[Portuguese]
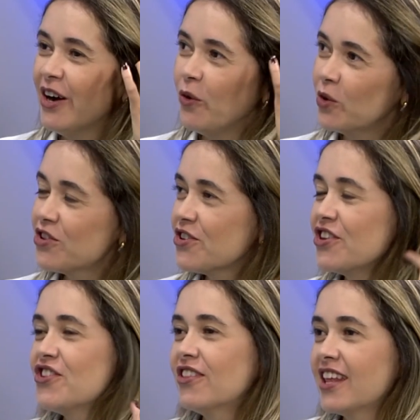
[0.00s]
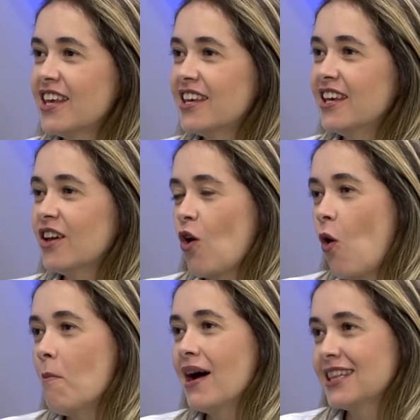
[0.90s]
Hoje a gente tem que
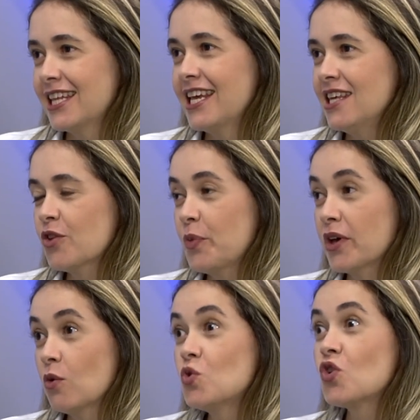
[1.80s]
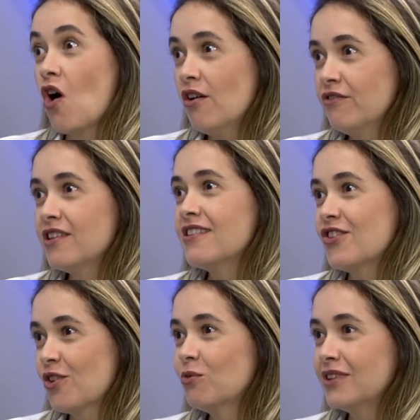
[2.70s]
combater isso porque os jovens
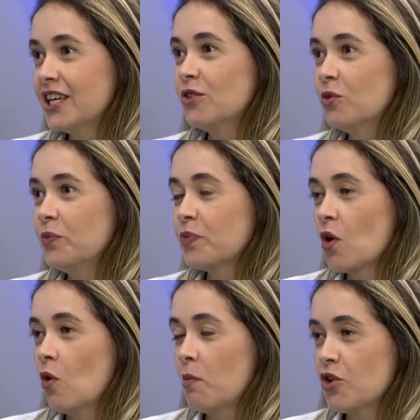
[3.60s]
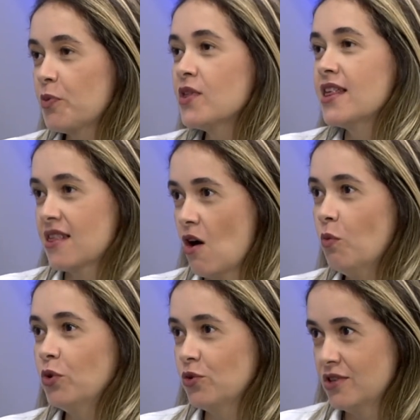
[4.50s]
estão tendo uma exposição
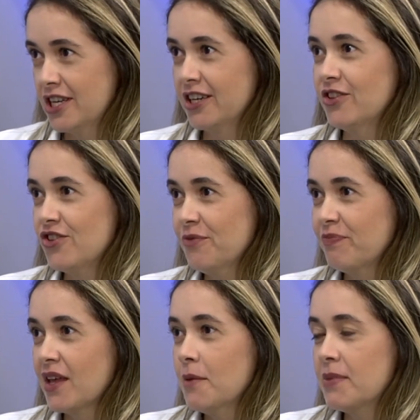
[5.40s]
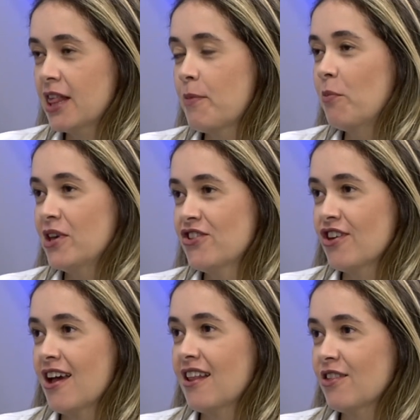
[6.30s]
muito grande, principalmente
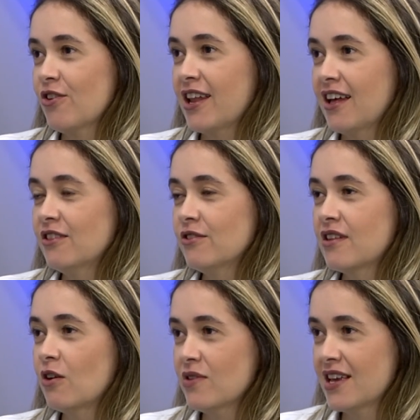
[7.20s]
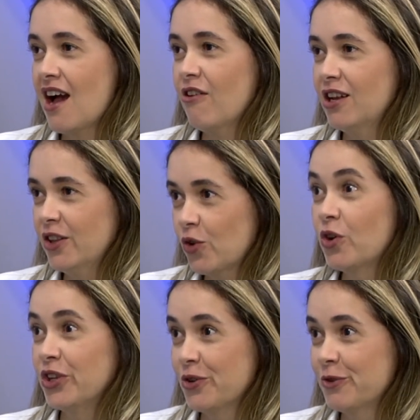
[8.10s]
relacionados ao cigarro
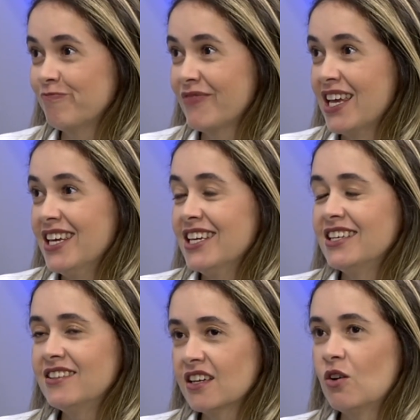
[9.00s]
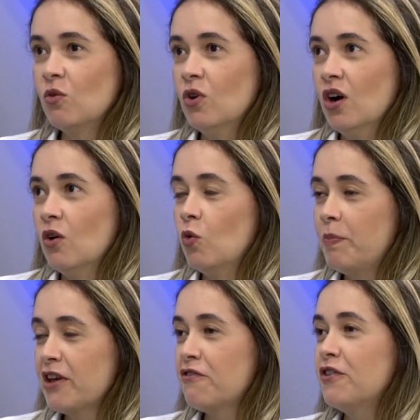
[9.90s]
eletrônico. Uhum. Então, o
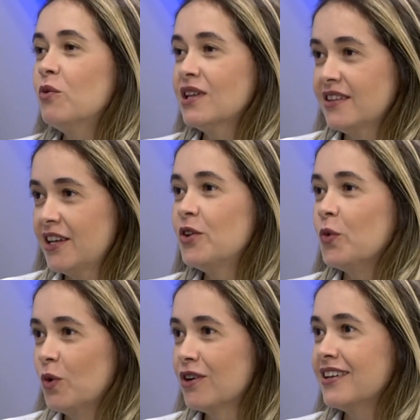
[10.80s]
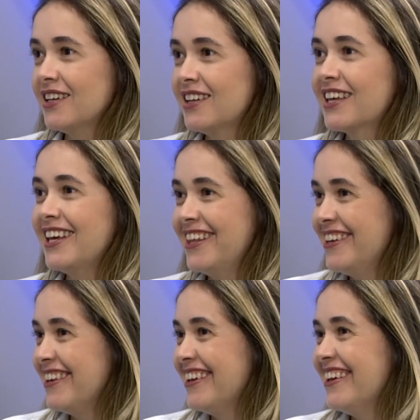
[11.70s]
perfil anterior, né,
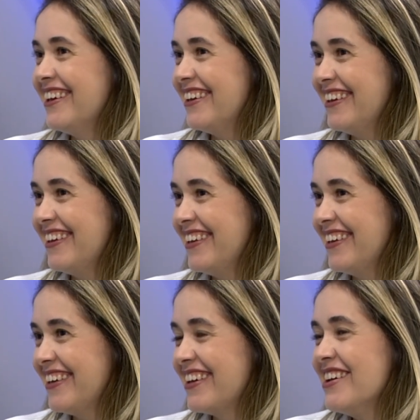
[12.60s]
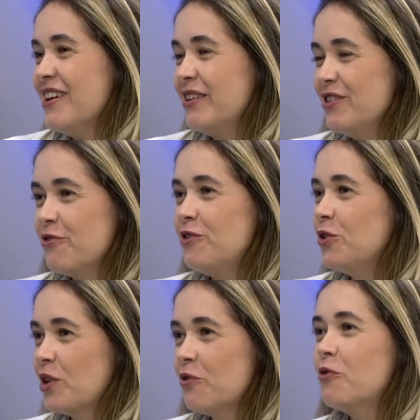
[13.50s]
daquele é,
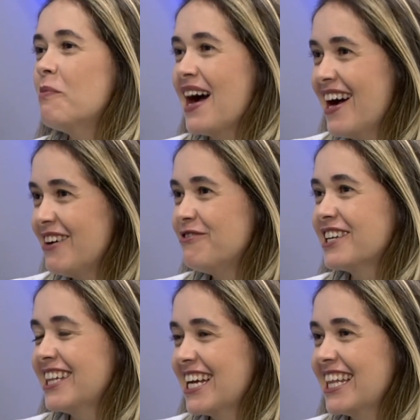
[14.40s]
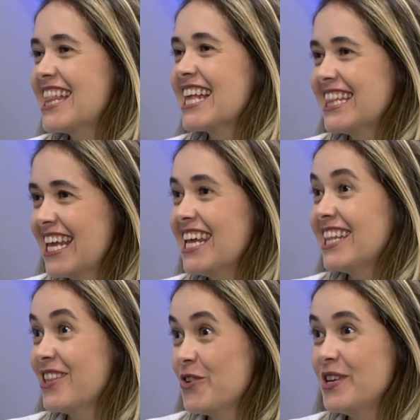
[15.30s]
indivíduo que fumava na década de
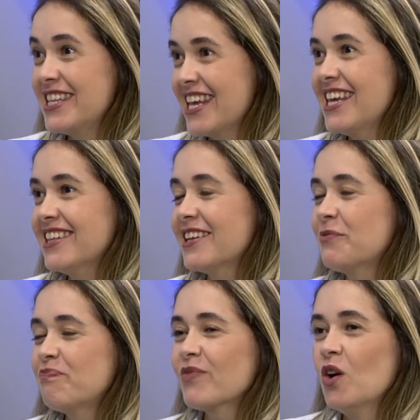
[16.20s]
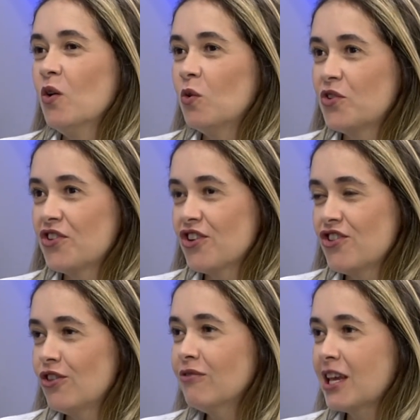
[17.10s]
70, de 80, Hoje a
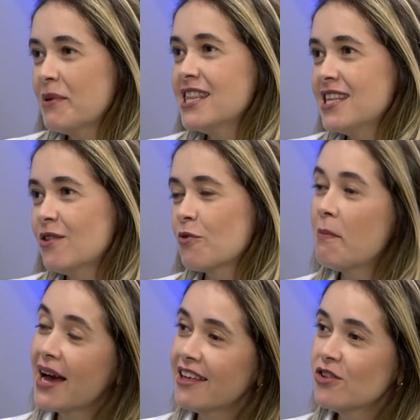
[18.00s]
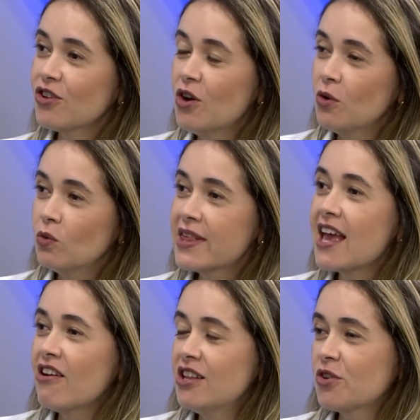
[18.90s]
gente não tem mais isso, mas o
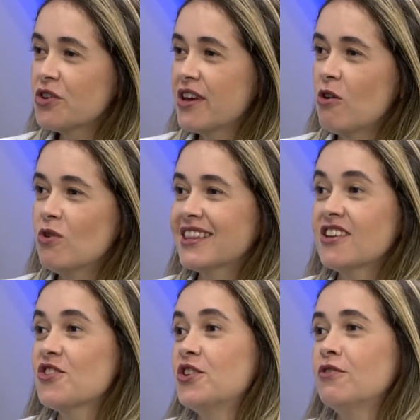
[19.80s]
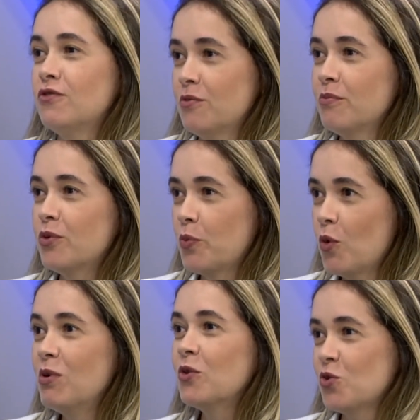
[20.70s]
cigarro eletrônico é algo atrativo para o
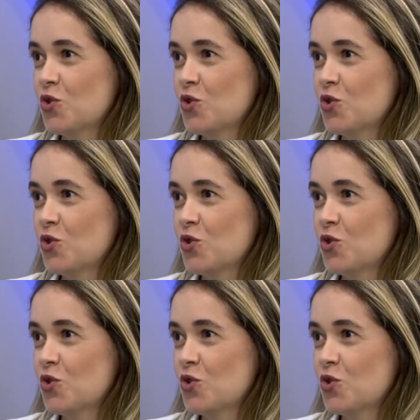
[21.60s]
público